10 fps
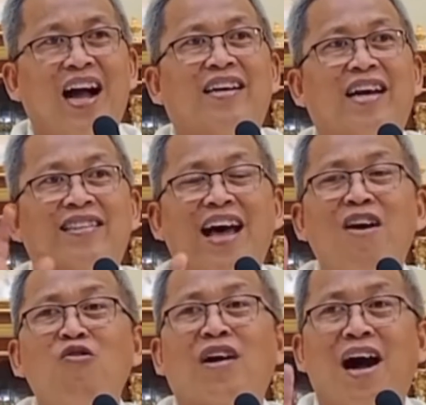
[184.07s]
Ang
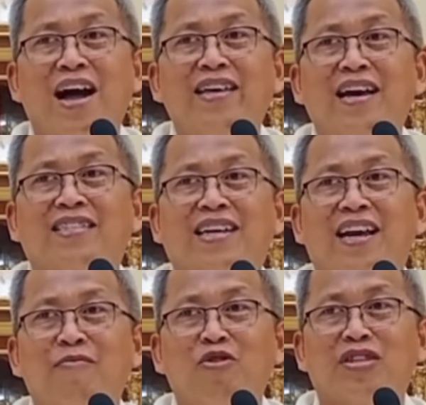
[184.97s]
natao, kahayag sa
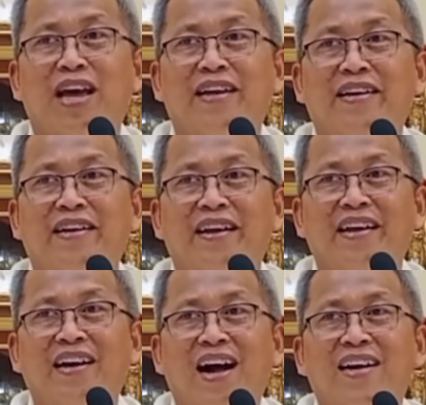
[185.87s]
kalibutan,
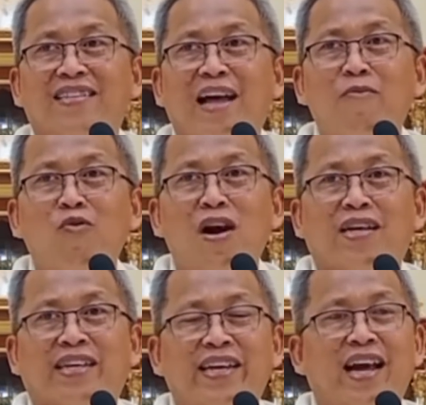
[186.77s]
ang
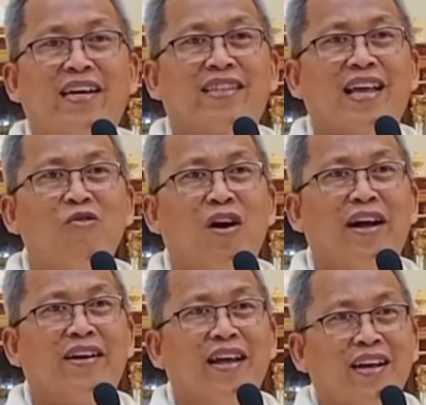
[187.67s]
tamuwag sa iyang
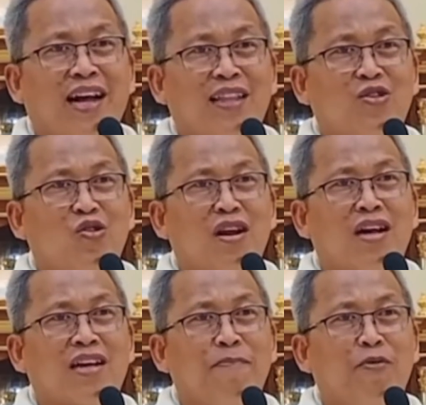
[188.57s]
natauhan, kadturan
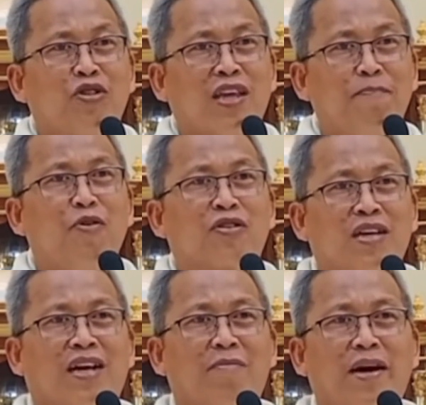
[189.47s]
nga kipot-kipot
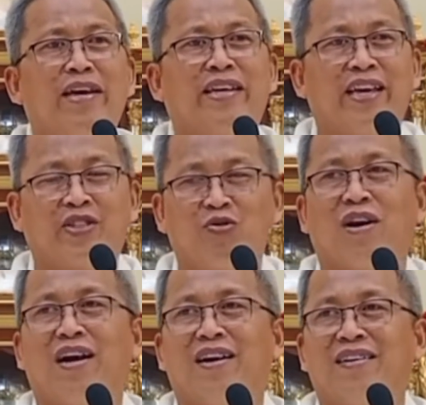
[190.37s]
nga gamay kayong
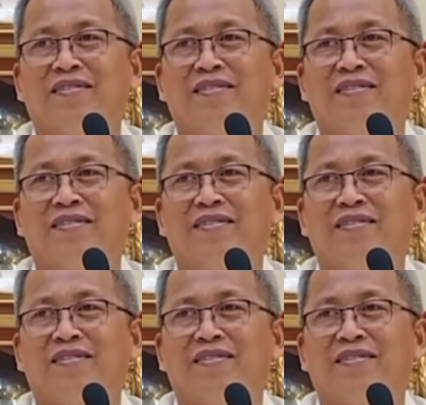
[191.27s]
suga.